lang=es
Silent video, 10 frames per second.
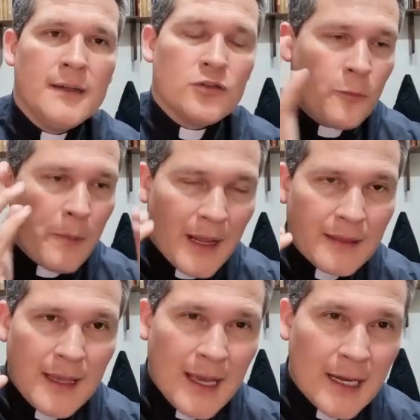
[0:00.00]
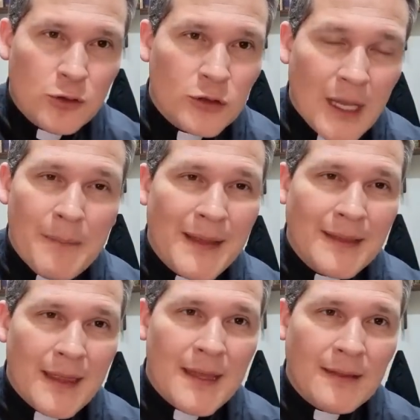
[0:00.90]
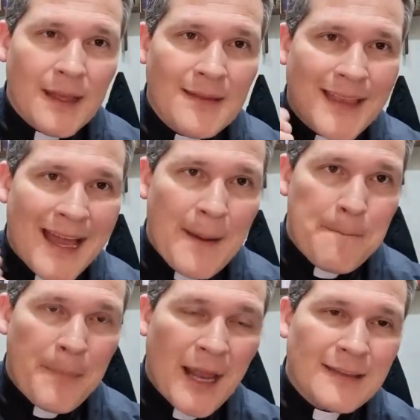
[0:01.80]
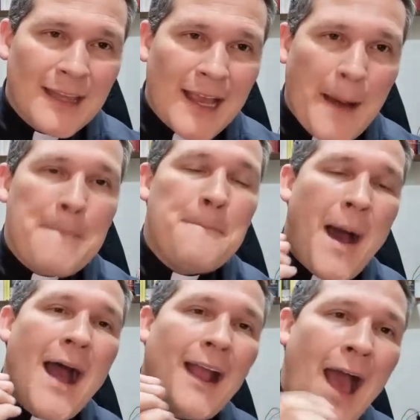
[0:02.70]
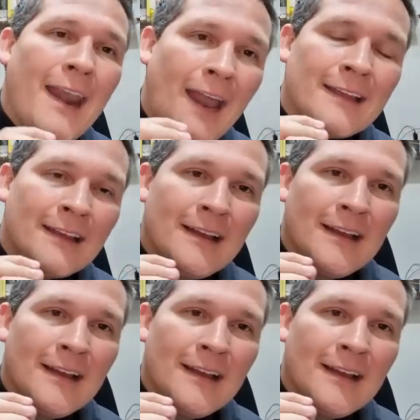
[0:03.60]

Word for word: sus prácticas eran totalmente distintas, eran prácticas paganas,